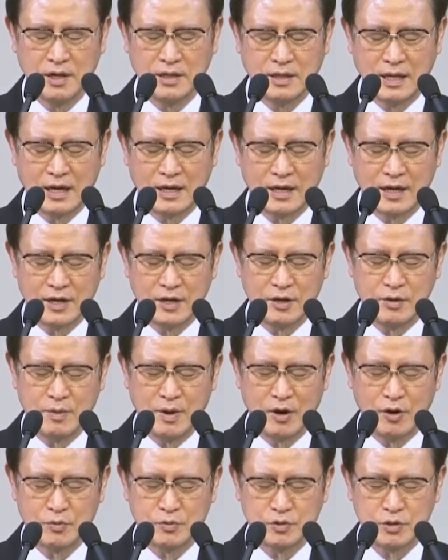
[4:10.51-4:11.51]
나라
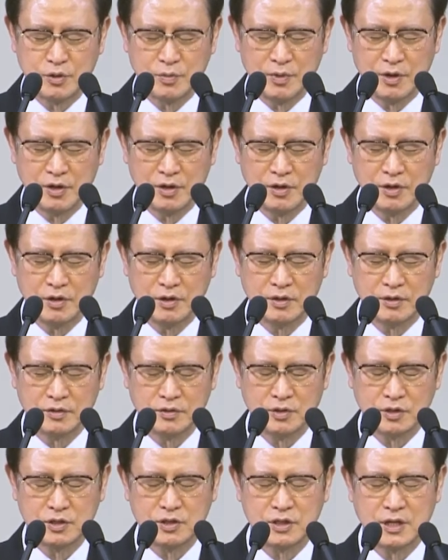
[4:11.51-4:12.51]
임하옵시며
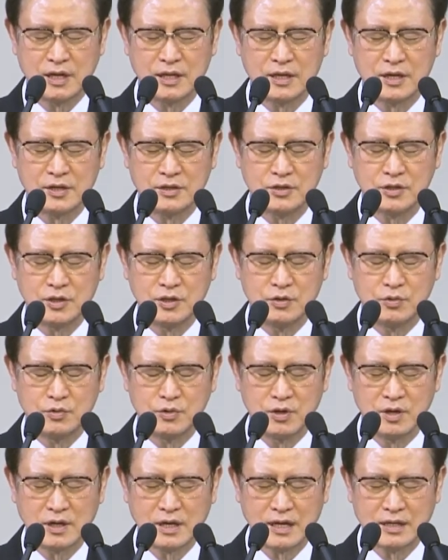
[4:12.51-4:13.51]
뜻이 하늘에서 이룬
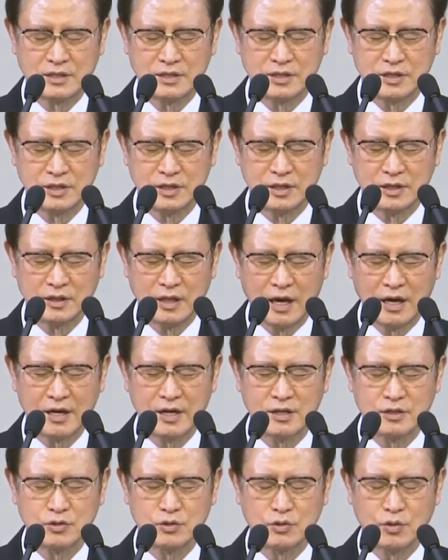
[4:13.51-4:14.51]
것 같이
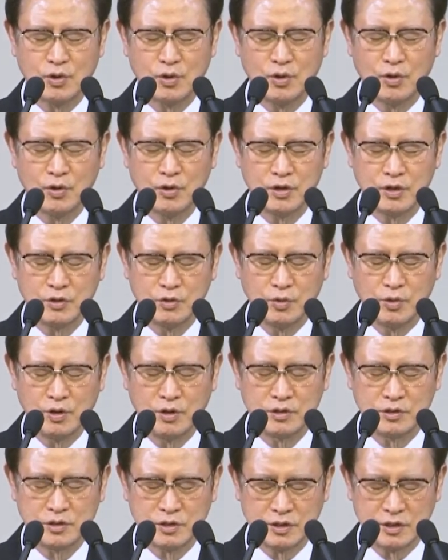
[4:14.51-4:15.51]
땅에서도
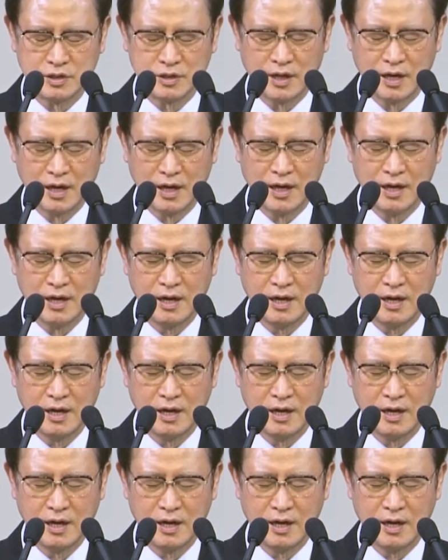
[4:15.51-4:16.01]
이루어지이다.